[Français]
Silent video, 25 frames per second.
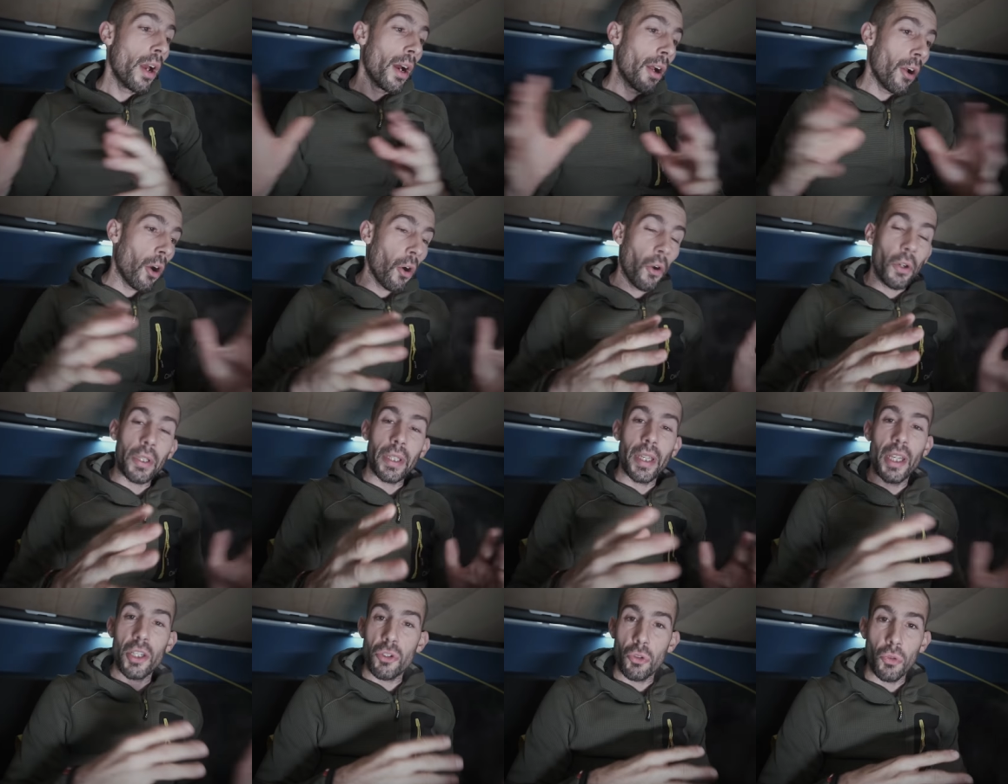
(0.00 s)
Alors
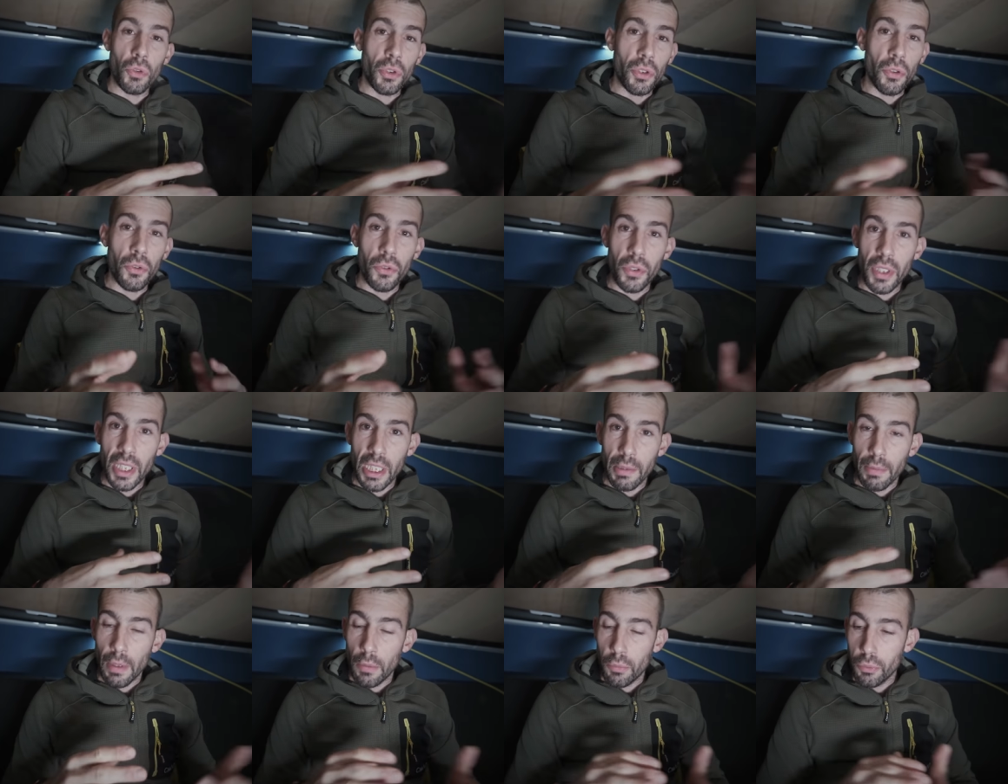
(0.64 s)
ok, j'ai aussi
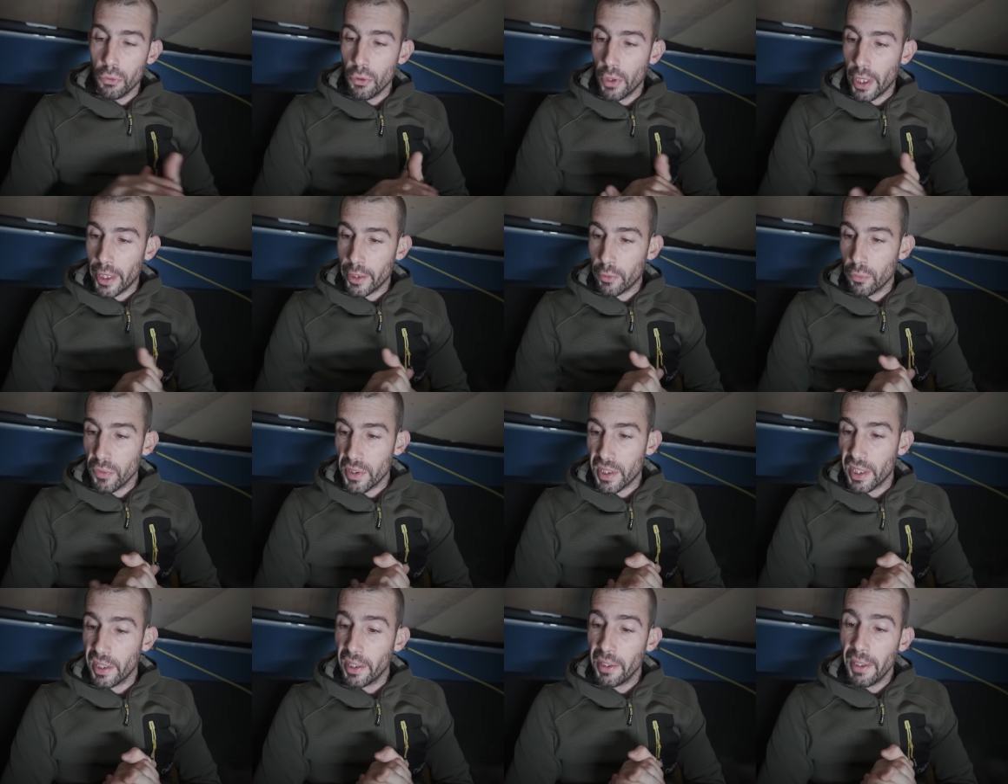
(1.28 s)
utilisé ma bouilloire et
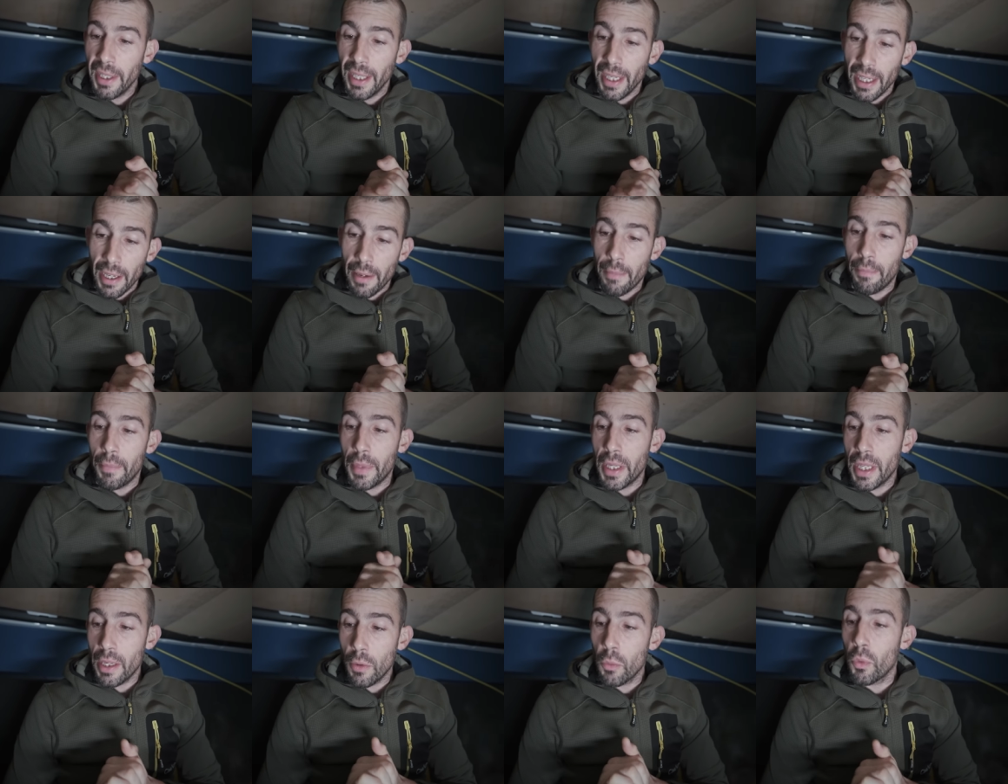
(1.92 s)
tout ça,
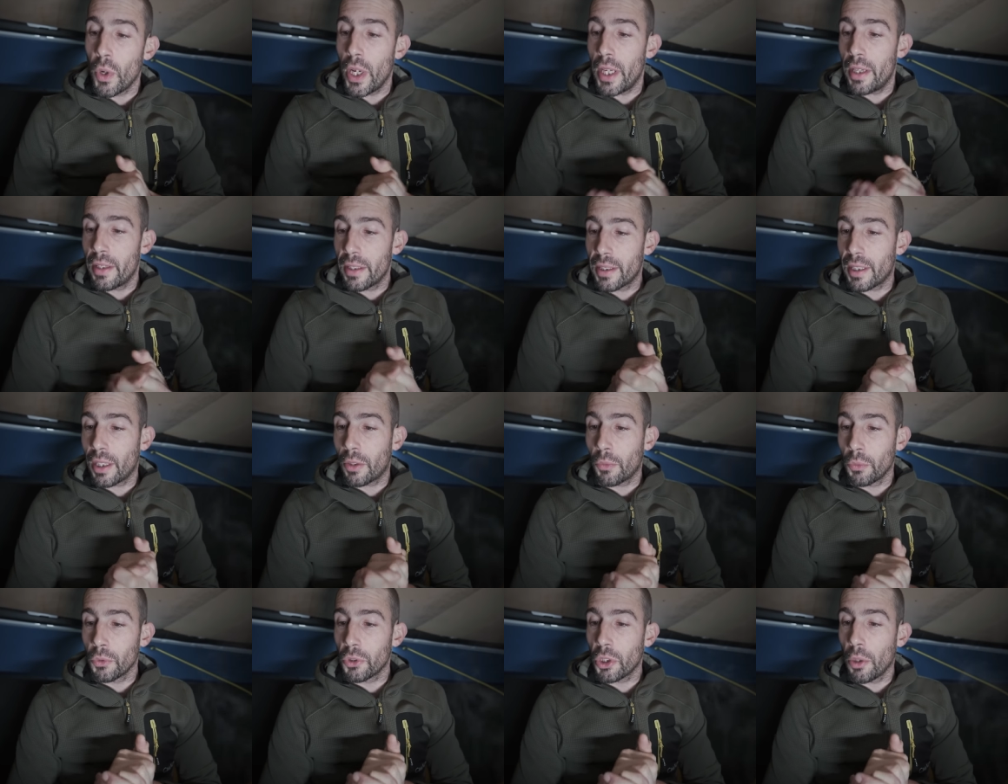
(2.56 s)
mais ouais,
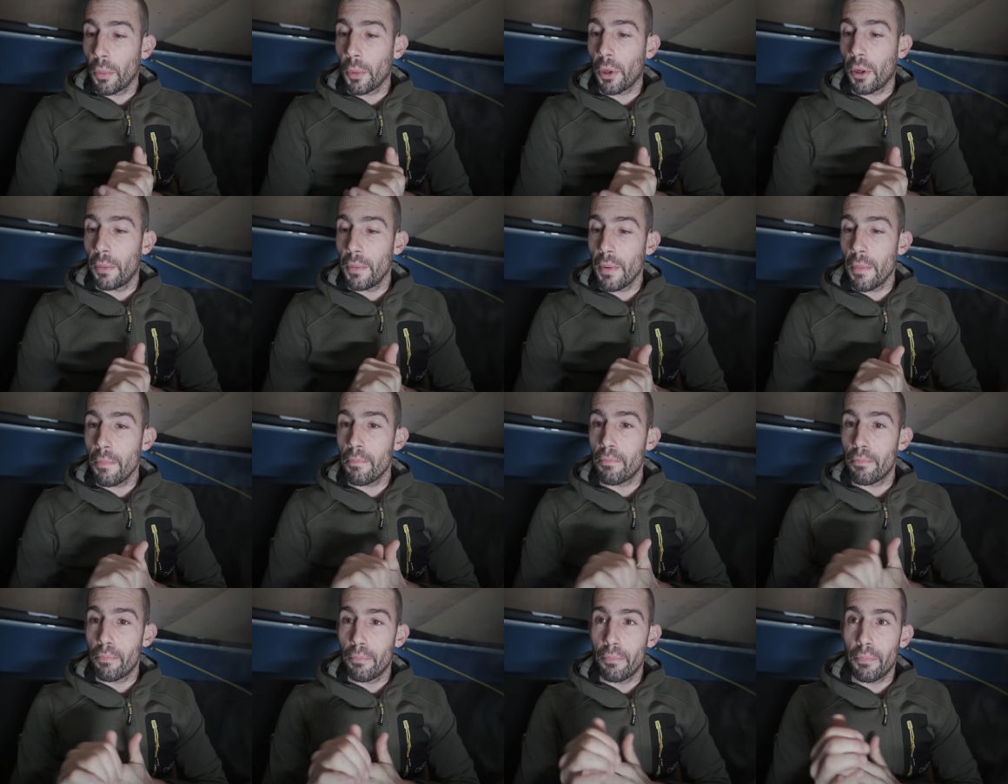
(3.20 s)
ça consomme quand
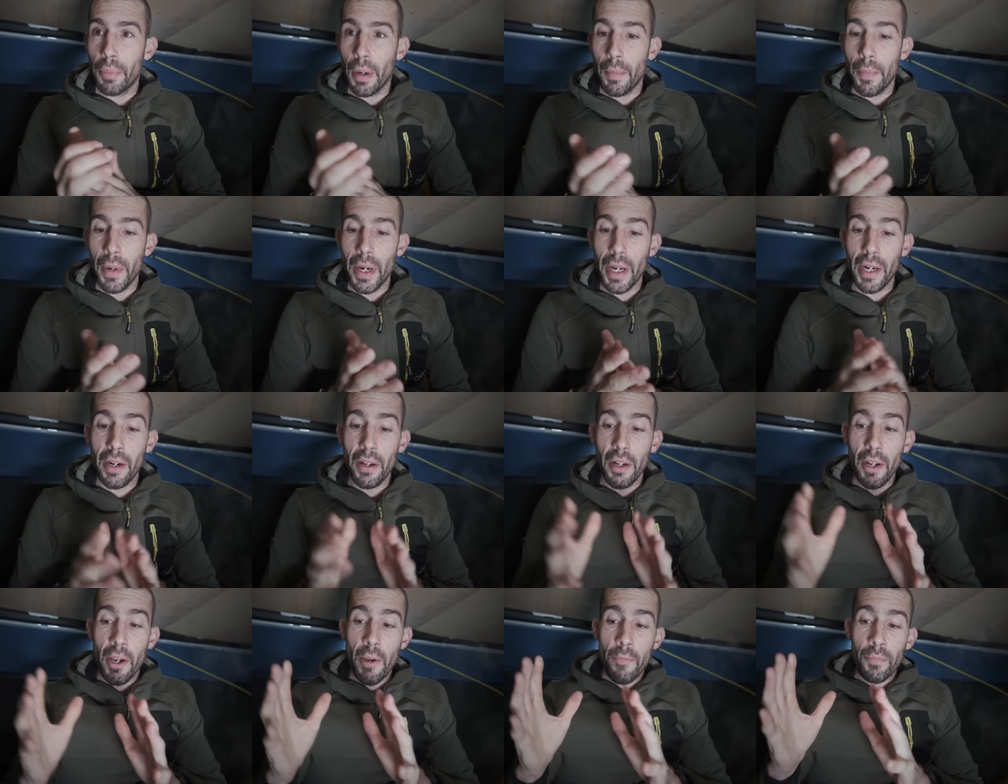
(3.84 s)
même pas
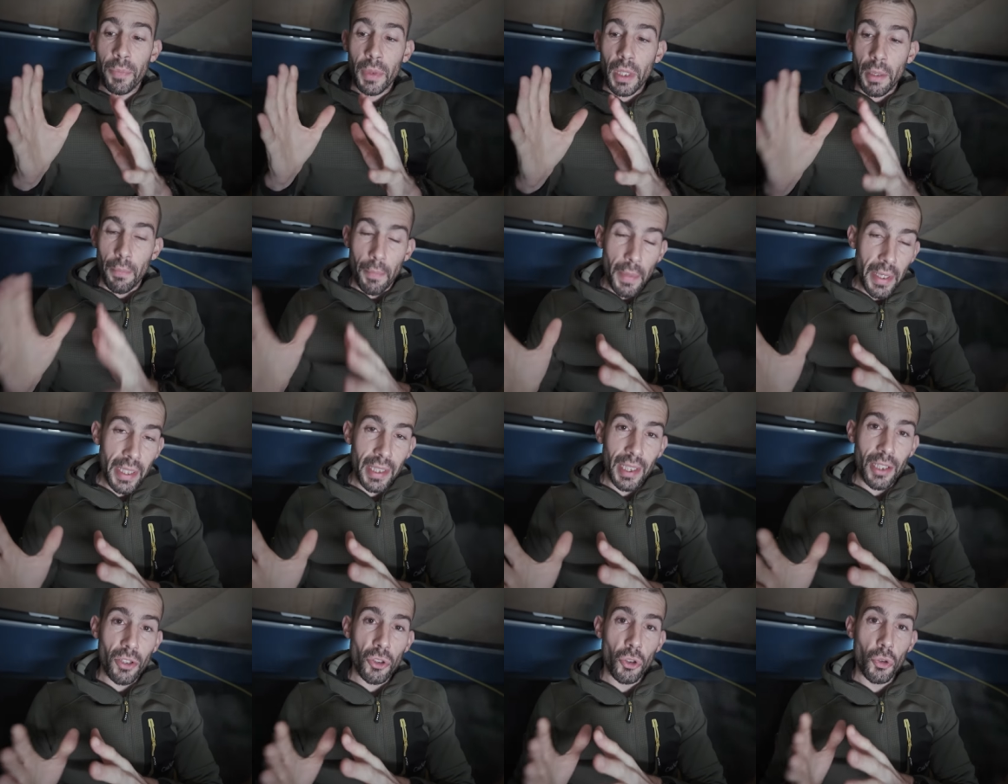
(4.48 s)
mal, mais
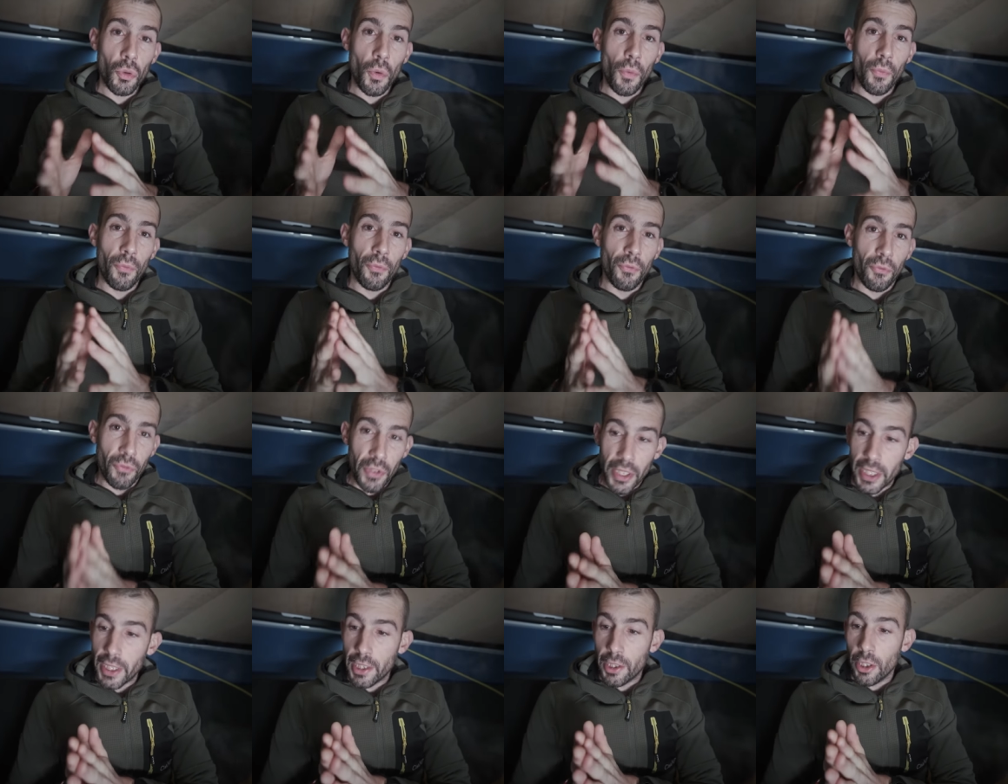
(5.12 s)
ça chauffe
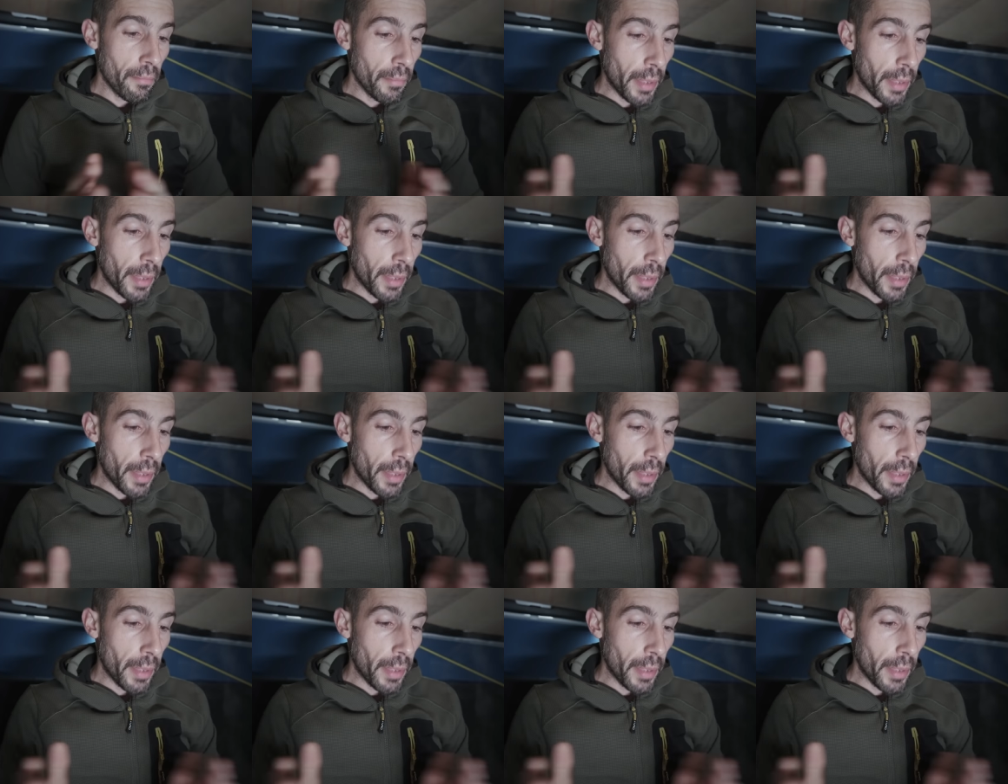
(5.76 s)
vite.